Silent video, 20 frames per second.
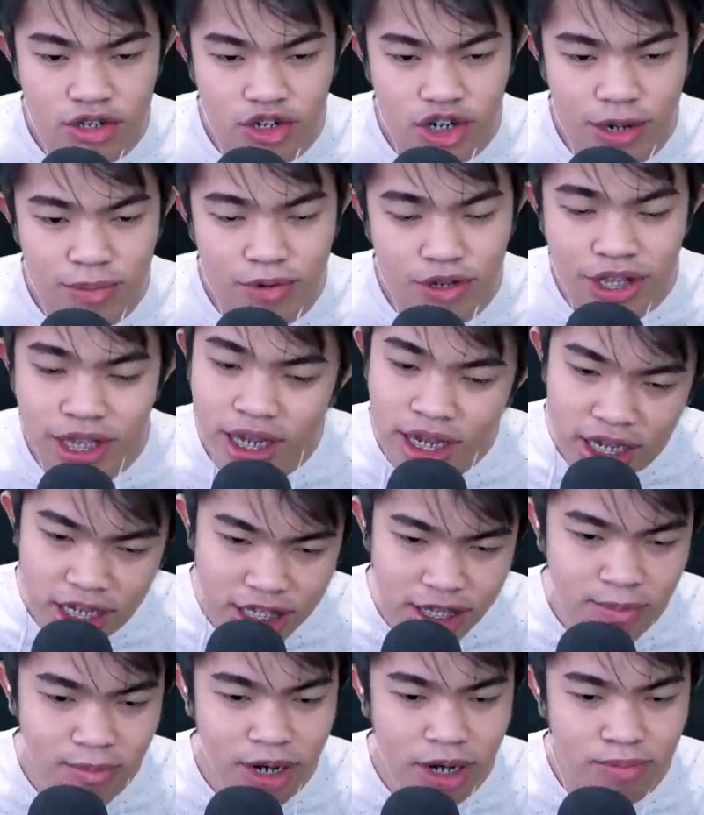sudah punya yang
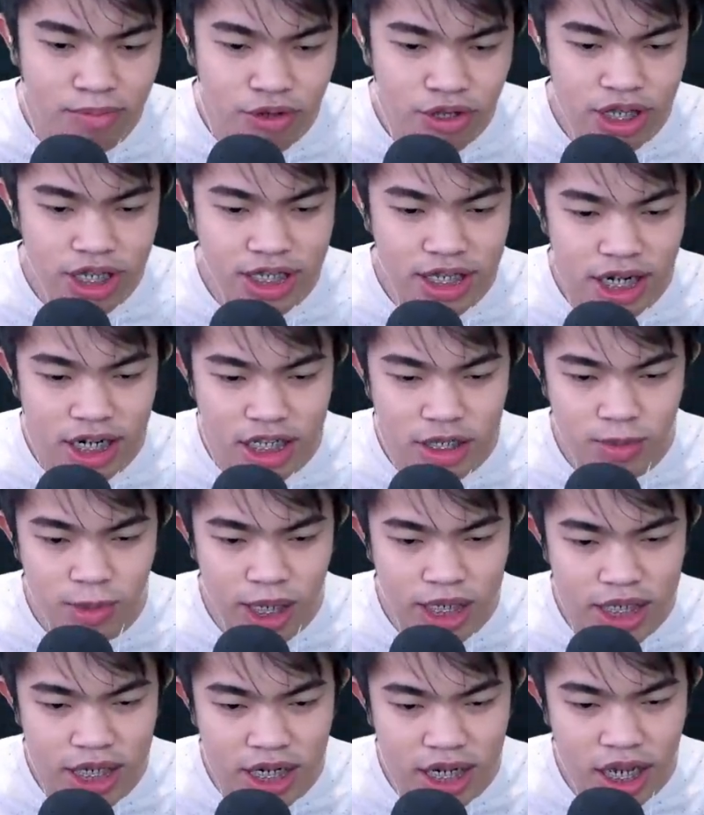hitam dan putih jadi
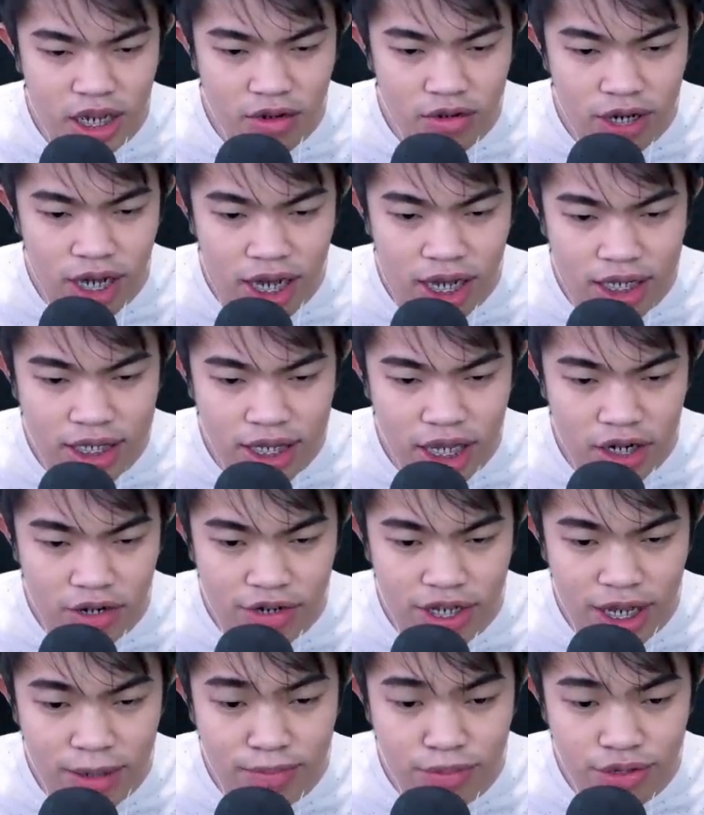sebelah sini aku akan taruh
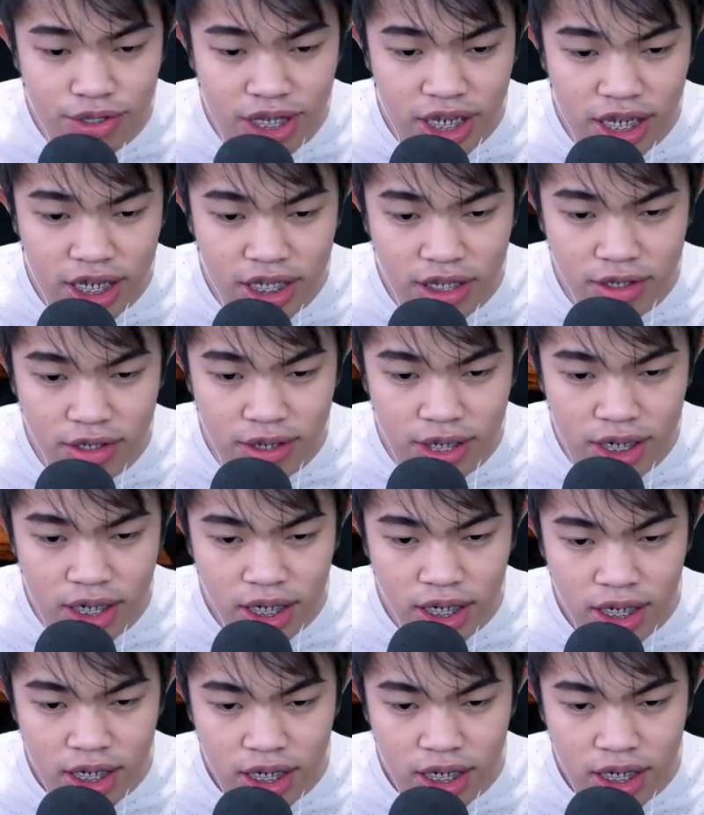yang putih ya teman-teman.